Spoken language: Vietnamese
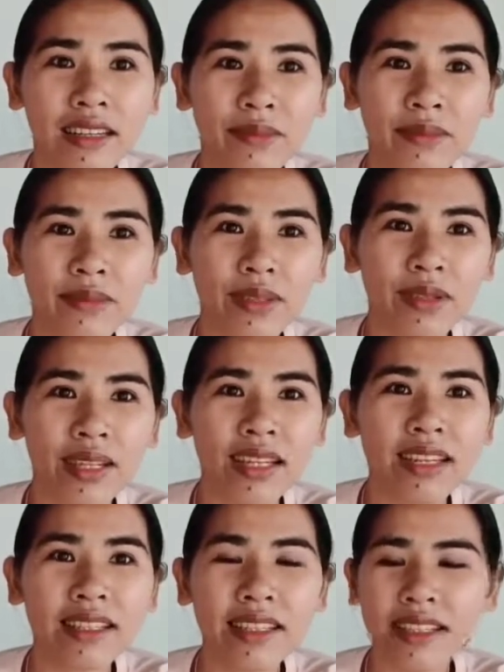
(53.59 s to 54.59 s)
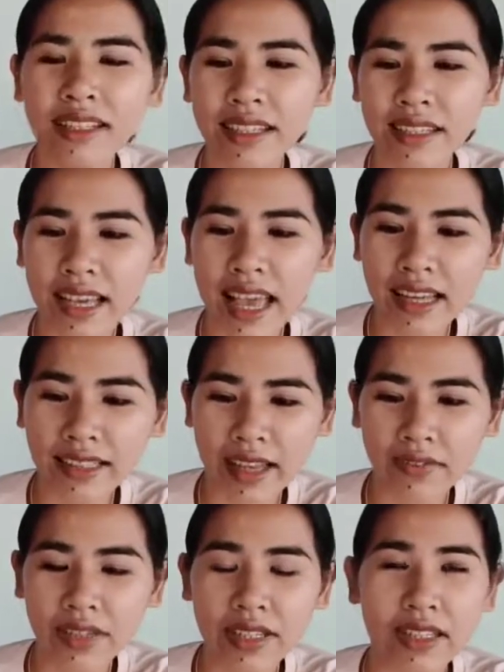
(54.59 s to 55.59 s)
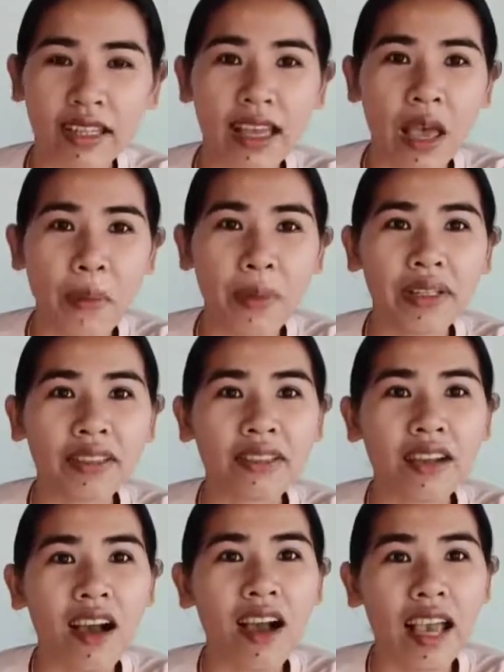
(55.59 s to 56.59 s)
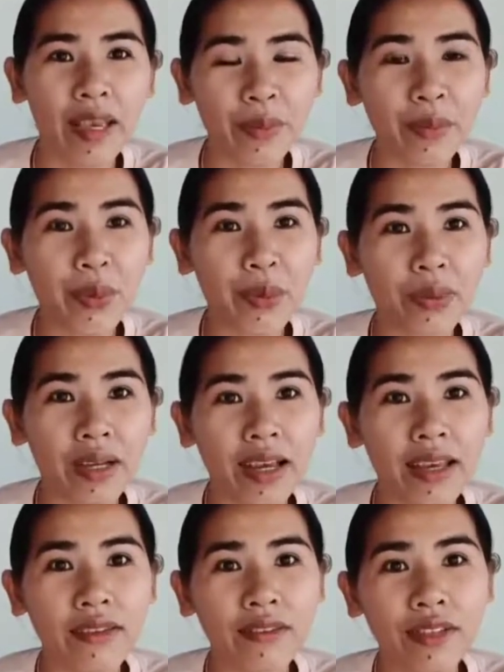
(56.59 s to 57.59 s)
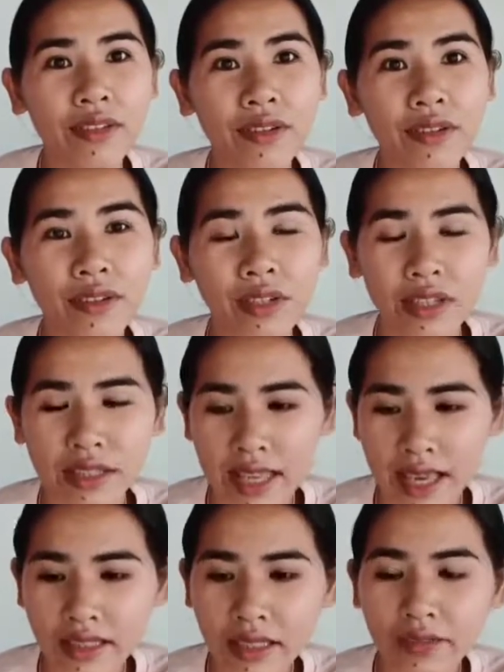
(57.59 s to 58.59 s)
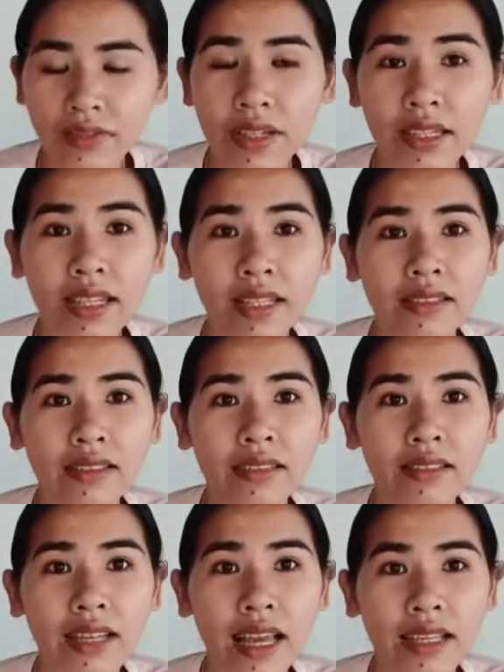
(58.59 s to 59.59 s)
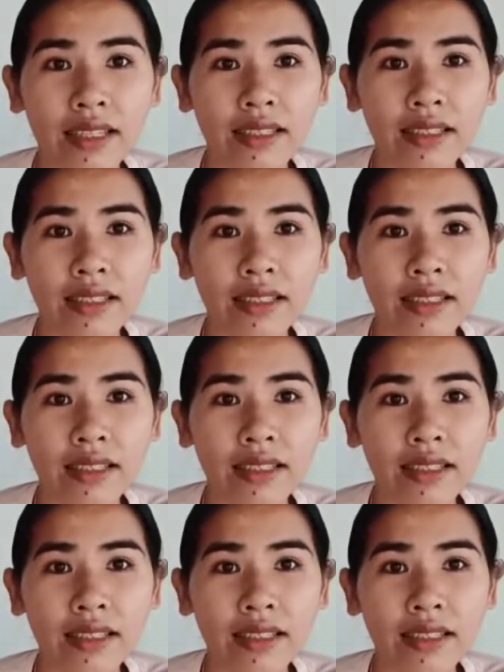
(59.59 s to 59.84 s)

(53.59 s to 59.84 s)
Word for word: một cái ý kiến gì khác tại vì mình có hẳn một cái video giải thích về cái hiện tượng này